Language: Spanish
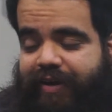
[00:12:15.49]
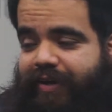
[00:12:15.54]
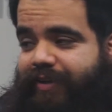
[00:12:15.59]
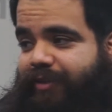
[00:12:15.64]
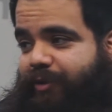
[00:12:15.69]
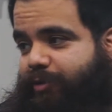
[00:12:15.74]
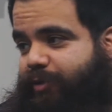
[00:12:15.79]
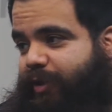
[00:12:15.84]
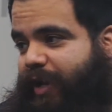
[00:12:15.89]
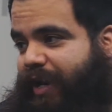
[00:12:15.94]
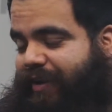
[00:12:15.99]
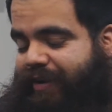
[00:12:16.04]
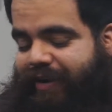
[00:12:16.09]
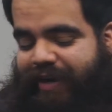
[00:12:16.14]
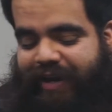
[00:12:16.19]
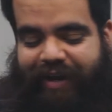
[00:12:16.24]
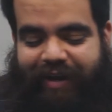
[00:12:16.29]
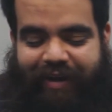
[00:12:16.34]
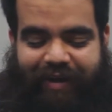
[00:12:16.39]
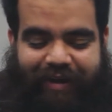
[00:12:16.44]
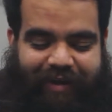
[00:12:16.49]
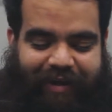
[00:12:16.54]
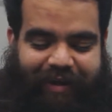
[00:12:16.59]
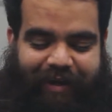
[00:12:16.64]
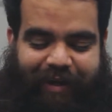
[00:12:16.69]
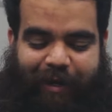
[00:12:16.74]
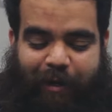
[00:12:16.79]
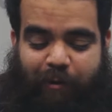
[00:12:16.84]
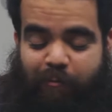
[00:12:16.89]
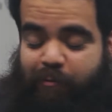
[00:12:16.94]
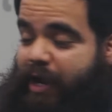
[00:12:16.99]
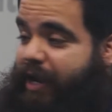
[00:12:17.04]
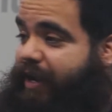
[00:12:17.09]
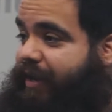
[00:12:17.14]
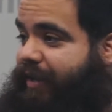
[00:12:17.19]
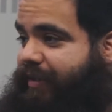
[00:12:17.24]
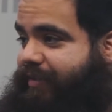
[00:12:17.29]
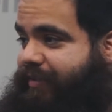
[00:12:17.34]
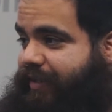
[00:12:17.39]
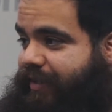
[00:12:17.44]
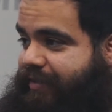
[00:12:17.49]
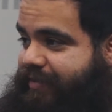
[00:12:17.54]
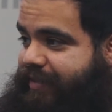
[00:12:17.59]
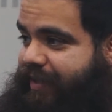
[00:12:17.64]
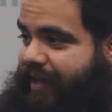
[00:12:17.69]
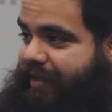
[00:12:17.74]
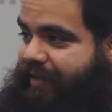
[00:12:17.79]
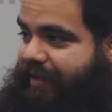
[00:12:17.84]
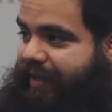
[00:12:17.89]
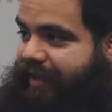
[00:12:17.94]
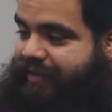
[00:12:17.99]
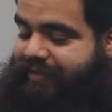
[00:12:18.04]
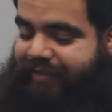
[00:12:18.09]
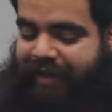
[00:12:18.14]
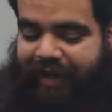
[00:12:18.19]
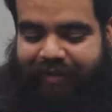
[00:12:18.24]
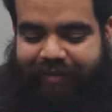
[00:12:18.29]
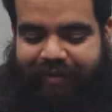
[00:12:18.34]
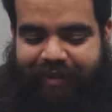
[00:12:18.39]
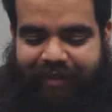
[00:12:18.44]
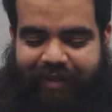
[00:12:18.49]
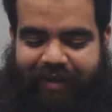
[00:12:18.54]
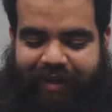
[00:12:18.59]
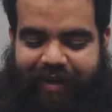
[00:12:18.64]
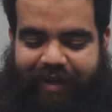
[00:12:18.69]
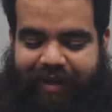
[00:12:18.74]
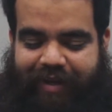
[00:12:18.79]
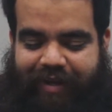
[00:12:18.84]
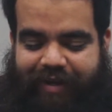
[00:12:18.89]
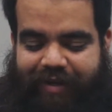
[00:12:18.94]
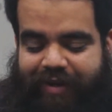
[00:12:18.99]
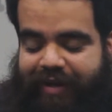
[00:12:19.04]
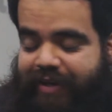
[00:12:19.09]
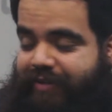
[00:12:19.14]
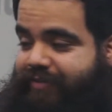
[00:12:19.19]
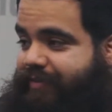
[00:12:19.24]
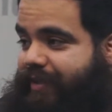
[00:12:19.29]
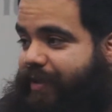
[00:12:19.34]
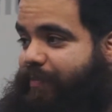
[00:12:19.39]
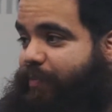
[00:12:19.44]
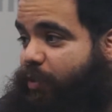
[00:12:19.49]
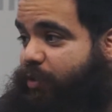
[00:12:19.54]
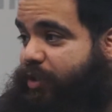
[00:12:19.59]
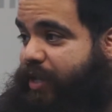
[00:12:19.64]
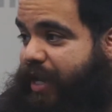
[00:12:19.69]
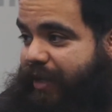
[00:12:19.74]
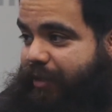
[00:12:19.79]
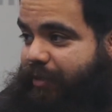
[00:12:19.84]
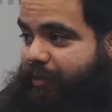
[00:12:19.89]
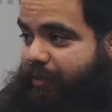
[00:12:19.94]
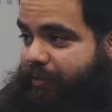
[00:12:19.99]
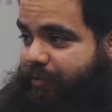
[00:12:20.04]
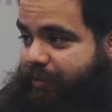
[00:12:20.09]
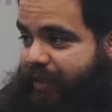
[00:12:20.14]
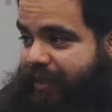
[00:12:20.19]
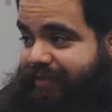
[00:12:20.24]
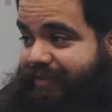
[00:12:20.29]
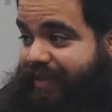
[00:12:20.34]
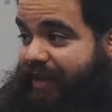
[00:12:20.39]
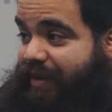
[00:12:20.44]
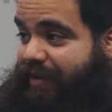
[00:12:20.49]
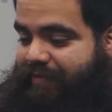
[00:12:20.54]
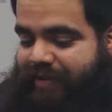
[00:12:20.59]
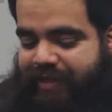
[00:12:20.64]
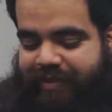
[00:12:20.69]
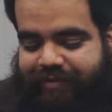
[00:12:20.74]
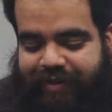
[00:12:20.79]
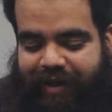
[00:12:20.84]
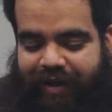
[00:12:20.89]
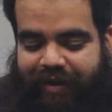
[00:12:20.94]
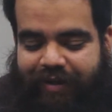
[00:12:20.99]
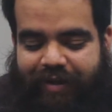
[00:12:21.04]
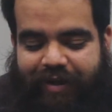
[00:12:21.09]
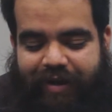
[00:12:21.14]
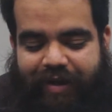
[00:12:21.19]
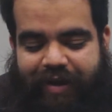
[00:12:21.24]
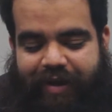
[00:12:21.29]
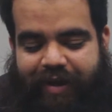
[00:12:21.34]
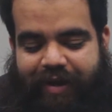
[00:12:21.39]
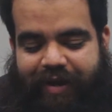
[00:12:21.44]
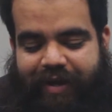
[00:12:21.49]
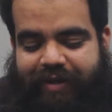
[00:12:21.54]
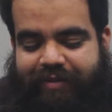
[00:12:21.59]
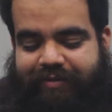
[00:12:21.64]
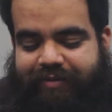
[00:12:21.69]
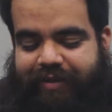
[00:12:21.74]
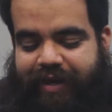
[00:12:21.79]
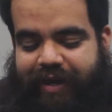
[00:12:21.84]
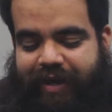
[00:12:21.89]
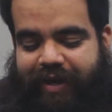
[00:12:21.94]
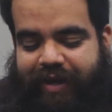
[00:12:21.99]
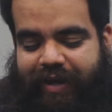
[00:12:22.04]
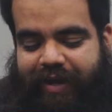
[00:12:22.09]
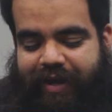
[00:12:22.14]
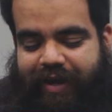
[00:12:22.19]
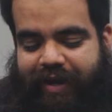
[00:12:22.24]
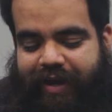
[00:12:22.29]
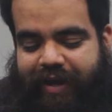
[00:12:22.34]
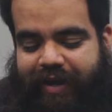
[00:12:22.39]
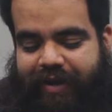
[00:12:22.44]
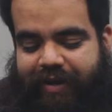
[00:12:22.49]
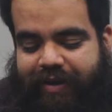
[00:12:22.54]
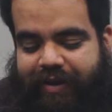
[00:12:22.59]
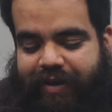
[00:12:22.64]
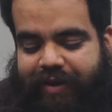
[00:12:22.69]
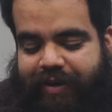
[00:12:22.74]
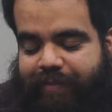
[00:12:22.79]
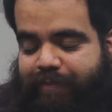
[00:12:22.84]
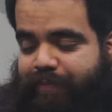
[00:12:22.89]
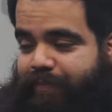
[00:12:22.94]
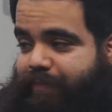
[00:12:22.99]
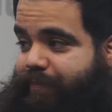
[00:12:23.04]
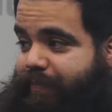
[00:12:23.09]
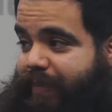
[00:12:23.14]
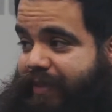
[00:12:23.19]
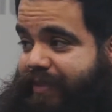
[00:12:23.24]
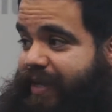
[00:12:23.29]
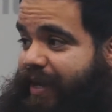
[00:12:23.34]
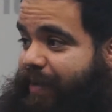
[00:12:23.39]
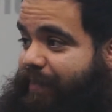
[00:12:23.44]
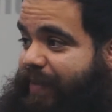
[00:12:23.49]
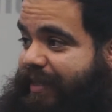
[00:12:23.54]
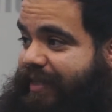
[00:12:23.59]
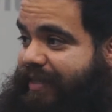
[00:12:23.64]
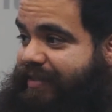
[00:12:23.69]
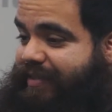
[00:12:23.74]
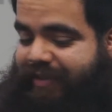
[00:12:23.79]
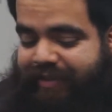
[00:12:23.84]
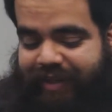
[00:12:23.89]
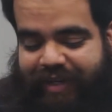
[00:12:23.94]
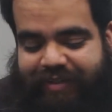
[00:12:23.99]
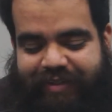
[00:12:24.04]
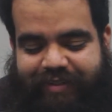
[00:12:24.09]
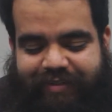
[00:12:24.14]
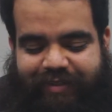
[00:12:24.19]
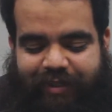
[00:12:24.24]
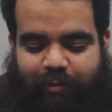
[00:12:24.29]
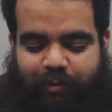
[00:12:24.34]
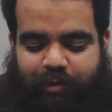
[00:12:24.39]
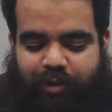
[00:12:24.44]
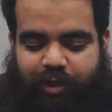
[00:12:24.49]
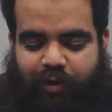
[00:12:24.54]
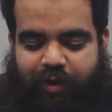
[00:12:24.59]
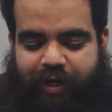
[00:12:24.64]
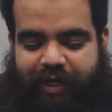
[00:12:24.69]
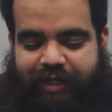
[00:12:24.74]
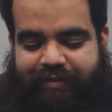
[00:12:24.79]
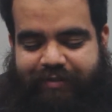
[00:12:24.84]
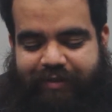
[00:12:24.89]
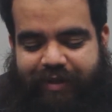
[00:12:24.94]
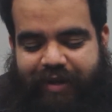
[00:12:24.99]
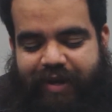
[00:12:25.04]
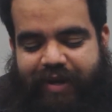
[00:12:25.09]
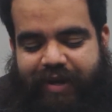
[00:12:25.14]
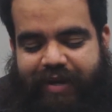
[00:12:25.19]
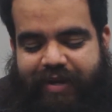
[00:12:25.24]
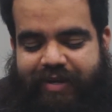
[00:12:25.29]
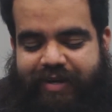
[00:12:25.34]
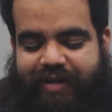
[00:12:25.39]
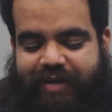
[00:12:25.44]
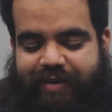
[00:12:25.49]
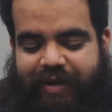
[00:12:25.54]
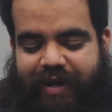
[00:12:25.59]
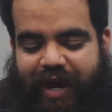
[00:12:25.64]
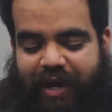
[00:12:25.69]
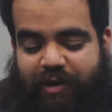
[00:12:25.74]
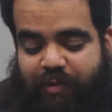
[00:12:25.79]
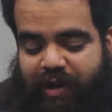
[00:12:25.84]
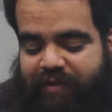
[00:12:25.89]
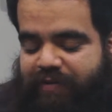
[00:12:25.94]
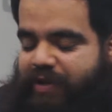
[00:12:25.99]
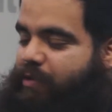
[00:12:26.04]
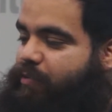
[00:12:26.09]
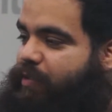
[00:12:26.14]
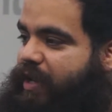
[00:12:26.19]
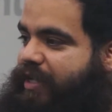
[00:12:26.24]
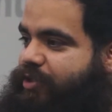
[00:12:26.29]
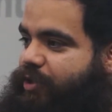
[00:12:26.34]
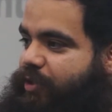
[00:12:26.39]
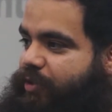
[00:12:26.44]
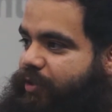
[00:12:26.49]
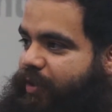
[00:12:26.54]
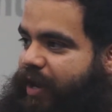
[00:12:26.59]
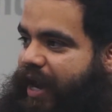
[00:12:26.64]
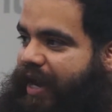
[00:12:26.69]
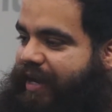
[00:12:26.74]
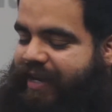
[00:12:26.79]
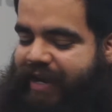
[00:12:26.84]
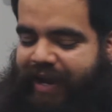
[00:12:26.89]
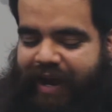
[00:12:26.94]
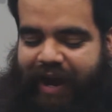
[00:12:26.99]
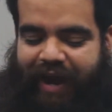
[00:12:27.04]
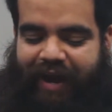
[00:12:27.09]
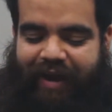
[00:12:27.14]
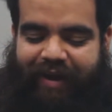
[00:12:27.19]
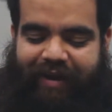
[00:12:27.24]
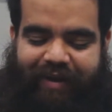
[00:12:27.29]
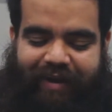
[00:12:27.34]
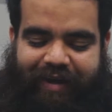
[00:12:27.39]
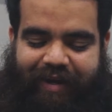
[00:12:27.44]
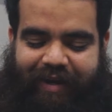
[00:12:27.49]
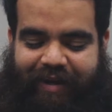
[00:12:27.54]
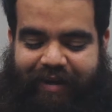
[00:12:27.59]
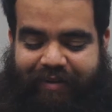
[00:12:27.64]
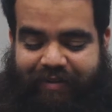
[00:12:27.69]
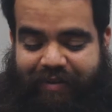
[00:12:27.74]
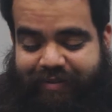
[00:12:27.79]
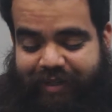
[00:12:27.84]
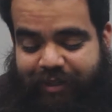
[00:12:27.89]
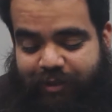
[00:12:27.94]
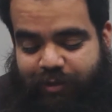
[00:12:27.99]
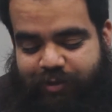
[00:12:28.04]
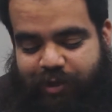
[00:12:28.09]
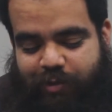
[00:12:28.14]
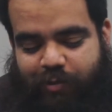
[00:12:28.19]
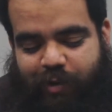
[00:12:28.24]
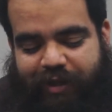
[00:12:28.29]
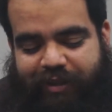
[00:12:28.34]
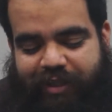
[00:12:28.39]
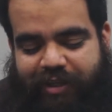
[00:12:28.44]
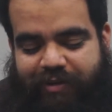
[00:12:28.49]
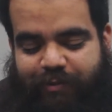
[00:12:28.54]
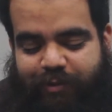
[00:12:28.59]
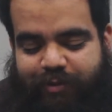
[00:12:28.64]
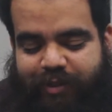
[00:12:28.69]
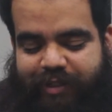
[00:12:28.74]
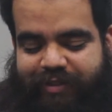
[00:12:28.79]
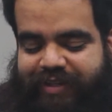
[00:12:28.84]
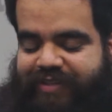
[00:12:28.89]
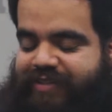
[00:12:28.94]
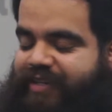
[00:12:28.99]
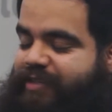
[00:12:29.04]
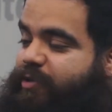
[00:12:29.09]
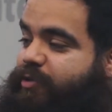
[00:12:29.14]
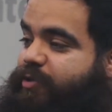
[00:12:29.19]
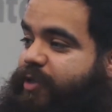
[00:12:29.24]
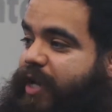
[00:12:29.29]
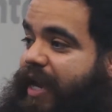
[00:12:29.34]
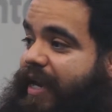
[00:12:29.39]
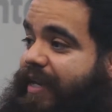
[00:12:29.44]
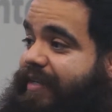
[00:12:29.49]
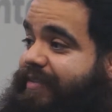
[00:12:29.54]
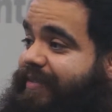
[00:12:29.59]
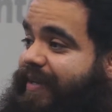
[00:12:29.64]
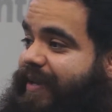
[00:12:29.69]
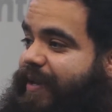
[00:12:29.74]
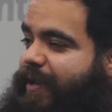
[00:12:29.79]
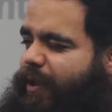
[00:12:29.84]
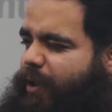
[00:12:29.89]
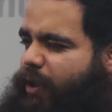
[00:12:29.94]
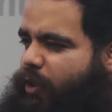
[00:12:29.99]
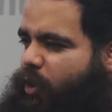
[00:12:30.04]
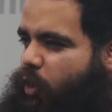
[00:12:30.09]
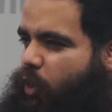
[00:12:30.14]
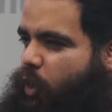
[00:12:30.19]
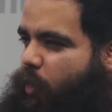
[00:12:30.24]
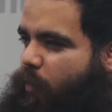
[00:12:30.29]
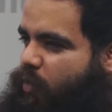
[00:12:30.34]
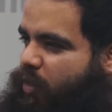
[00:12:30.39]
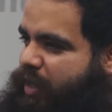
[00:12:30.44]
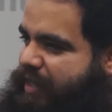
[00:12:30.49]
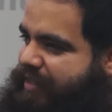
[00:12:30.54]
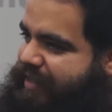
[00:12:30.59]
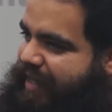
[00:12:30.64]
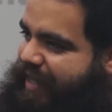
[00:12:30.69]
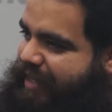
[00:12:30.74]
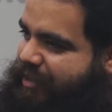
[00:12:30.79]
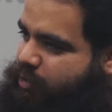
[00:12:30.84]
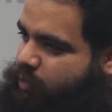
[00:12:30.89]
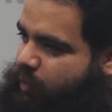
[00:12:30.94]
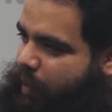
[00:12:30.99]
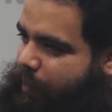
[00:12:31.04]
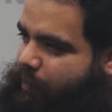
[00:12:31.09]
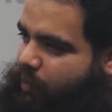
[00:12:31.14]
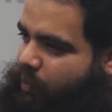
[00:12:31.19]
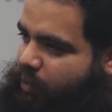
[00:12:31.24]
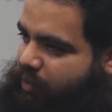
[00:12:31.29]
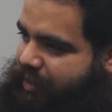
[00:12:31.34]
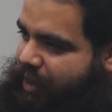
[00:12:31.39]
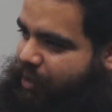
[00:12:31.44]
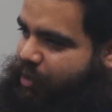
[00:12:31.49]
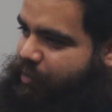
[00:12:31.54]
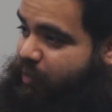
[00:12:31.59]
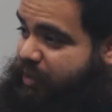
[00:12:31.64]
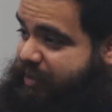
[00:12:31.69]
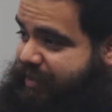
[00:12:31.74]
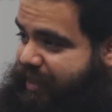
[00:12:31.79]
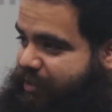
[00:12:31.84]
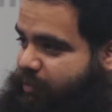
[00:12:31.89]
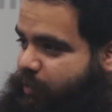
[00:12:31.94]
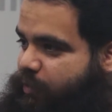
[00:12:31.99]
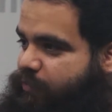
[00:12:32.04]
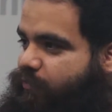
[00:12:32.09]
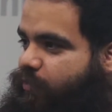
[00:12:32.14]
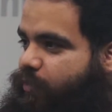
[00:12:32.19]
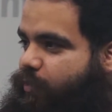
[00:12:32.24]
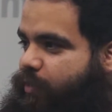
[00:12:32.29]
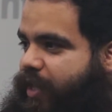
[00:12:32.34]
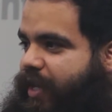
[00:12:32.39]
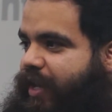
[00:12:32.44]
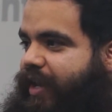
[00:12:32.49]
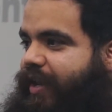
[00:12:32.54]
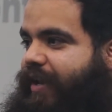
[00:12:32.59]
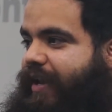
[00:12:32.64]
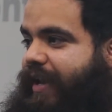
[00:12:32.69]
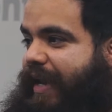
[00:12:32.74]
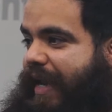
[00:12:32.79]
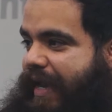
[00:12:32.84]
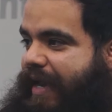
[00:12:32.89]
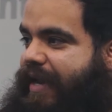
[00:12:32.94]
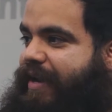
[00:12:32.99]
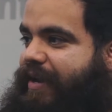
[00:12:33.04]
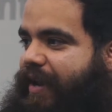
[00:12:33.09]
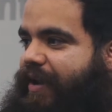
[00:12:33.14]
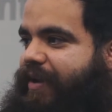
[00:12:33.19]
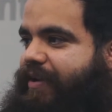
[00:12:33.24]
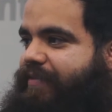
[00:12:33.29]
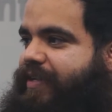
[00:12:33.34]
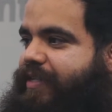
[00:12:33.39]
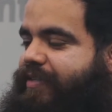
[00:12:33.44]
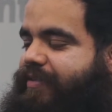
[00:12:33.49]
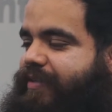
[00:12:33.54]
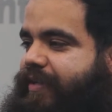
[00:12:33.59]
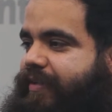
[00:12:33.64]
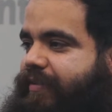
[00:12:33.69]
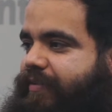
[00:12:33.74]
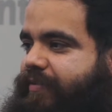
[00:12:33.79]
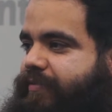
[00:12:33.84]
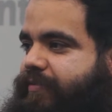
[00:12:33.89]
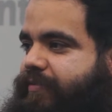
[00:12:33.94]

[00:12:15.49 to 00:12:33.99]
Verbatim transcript: Doctora René, eh, una característica interesante de este proyecto, de esta revista, es que eh, básicamente es de tres instituciones y hay una vinculación orgánica eh, de centros educativos de ciencias sociales. ¿Cómo es que esto aporta, cómo es que esto influye en la revista?